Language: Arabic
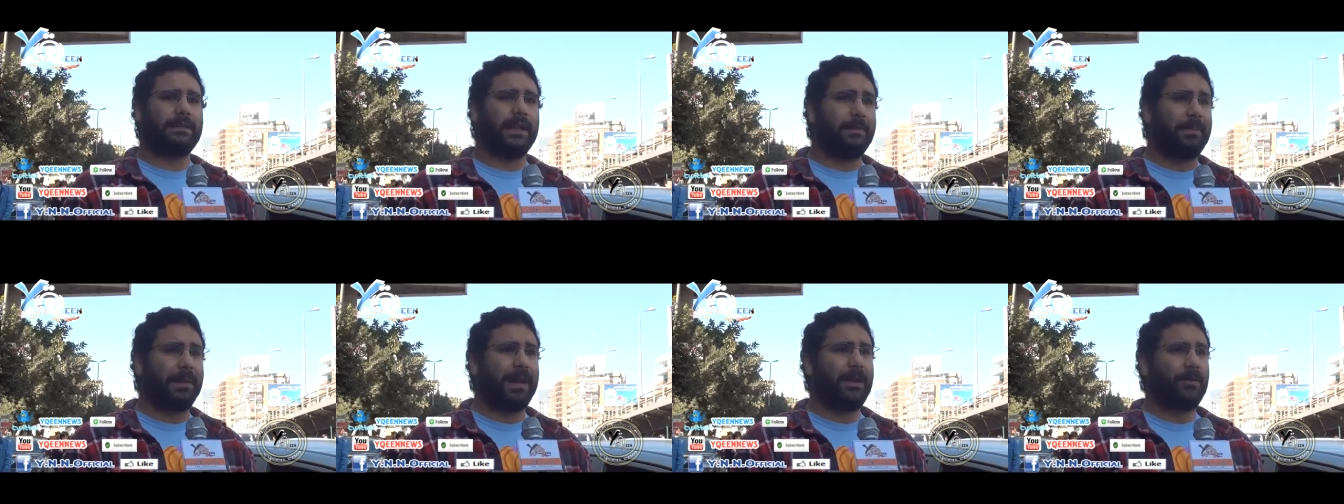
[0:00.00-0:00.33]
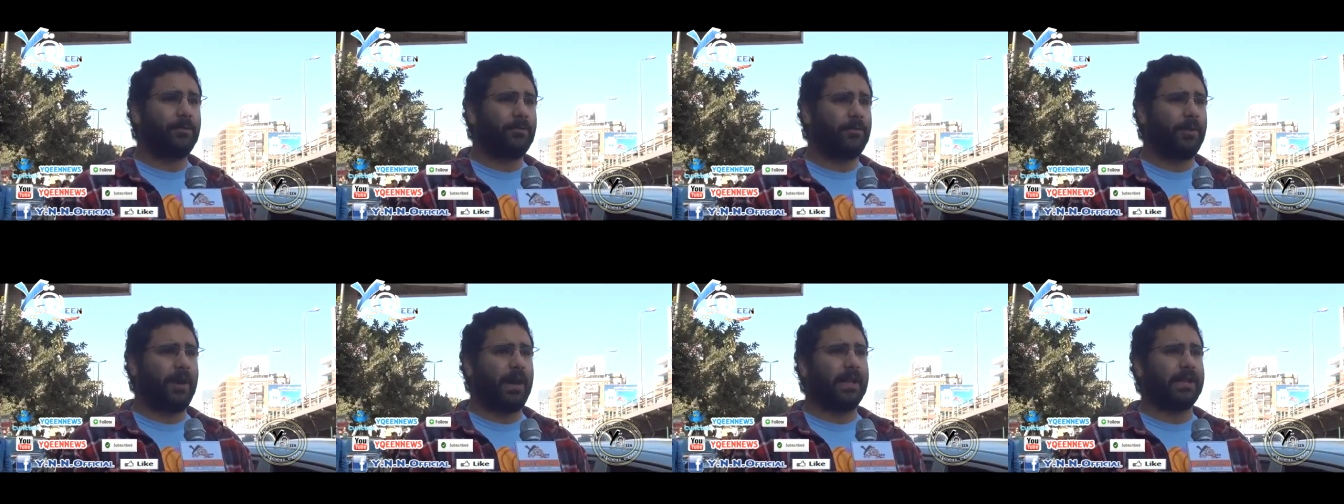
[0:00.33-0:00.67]

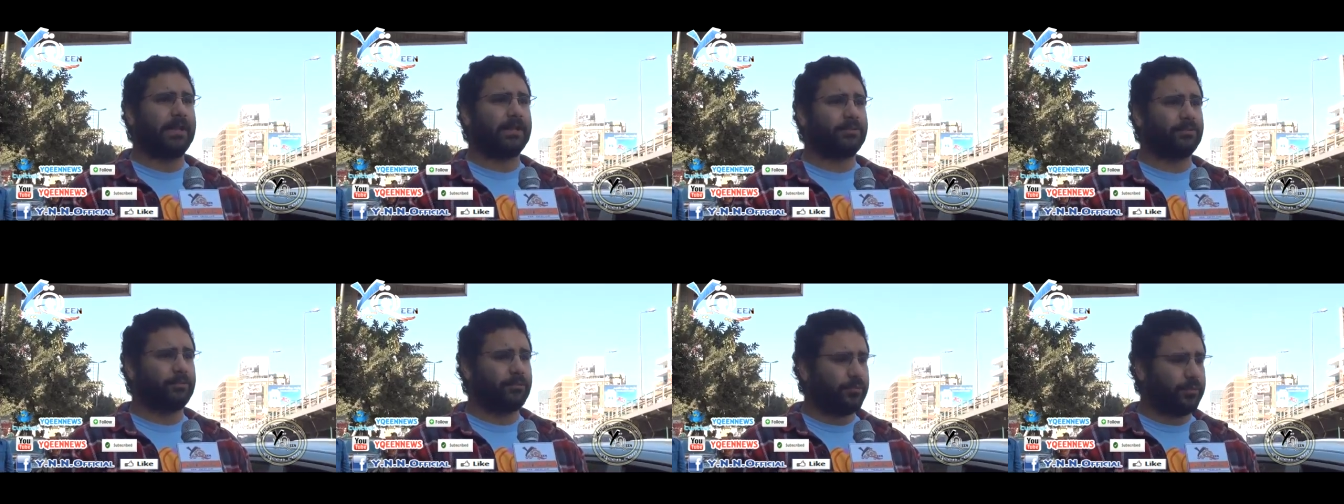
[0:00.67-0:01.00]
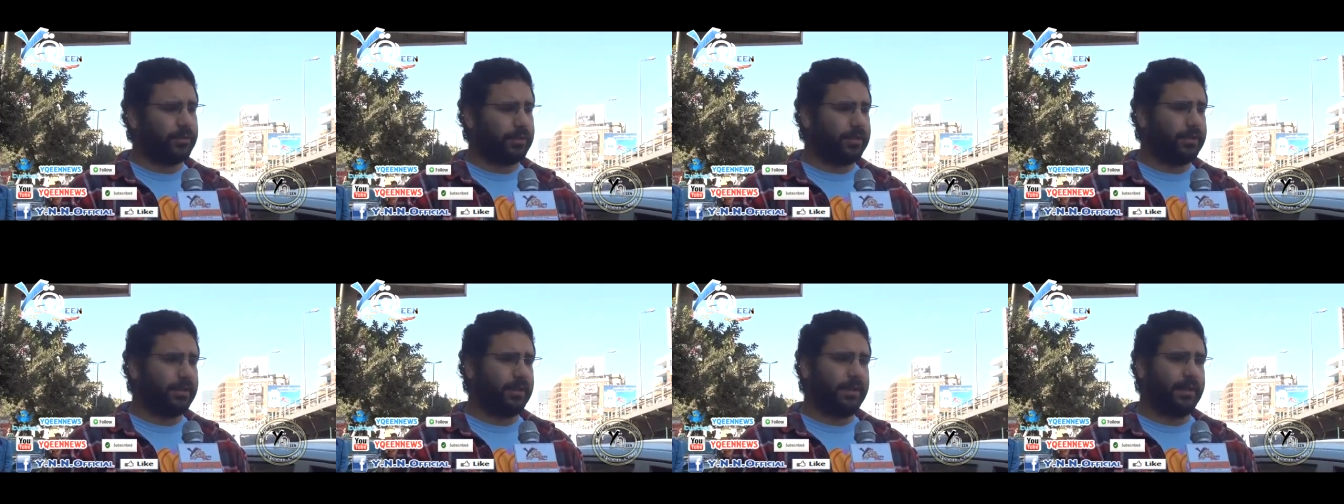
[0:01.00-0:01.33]
تبعوا على
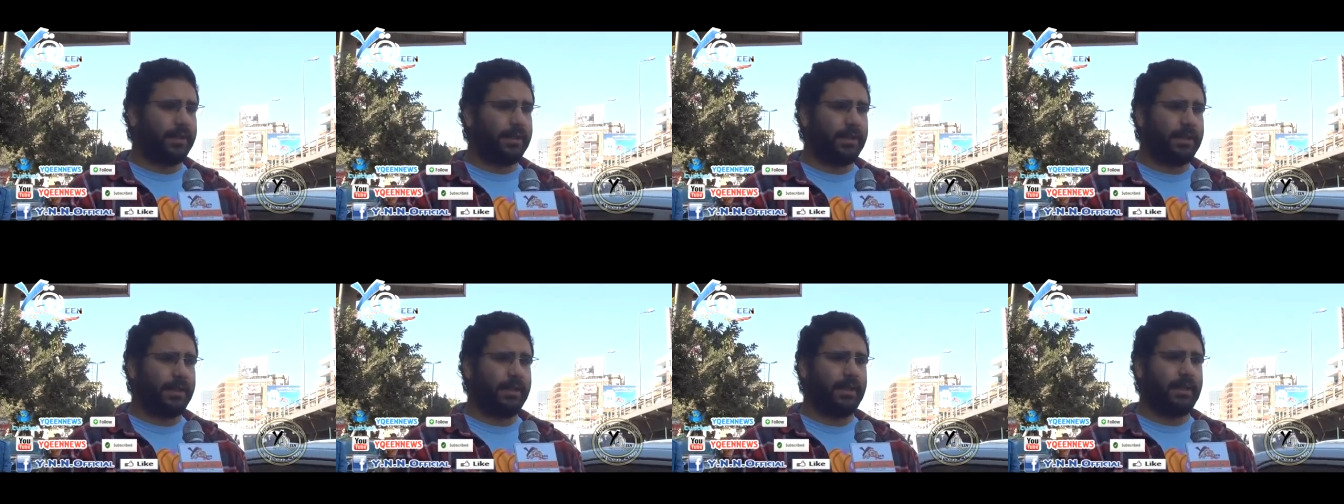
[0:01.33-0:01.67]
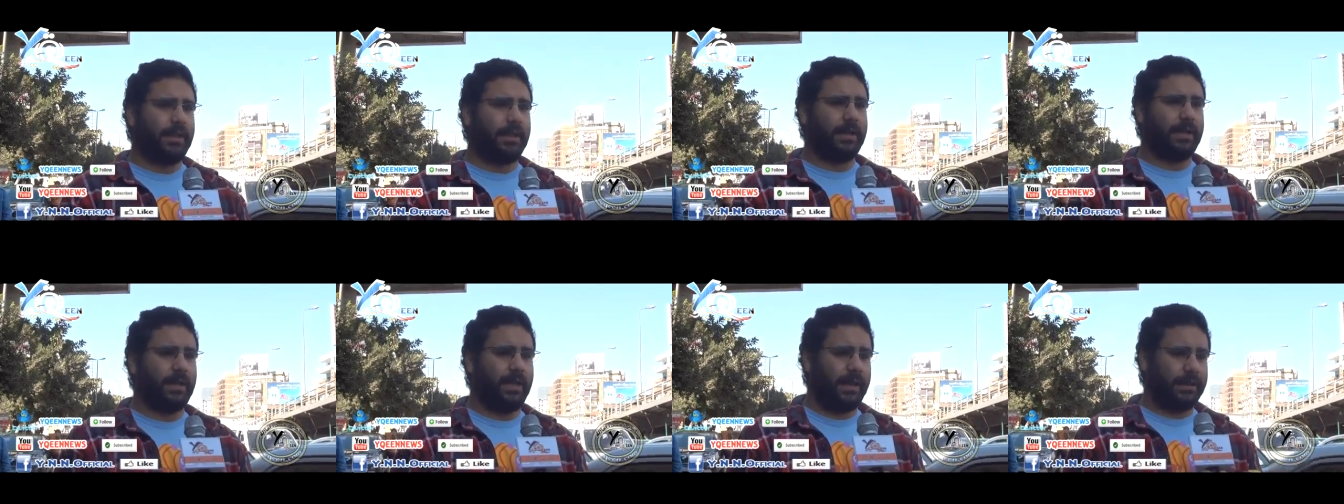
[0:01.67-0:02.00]
طول
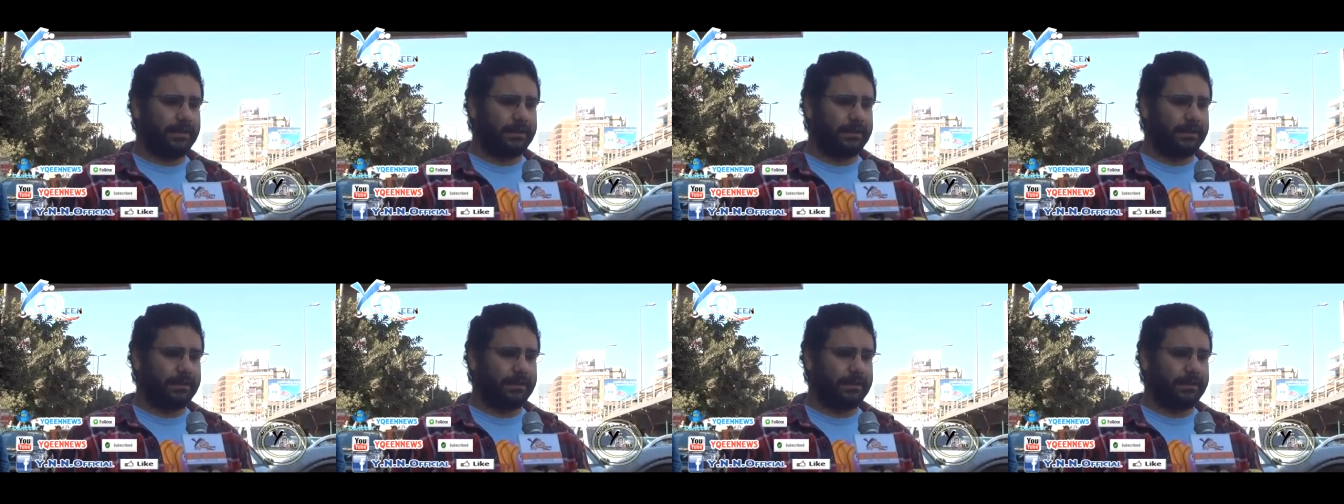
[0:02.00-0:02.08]
آه،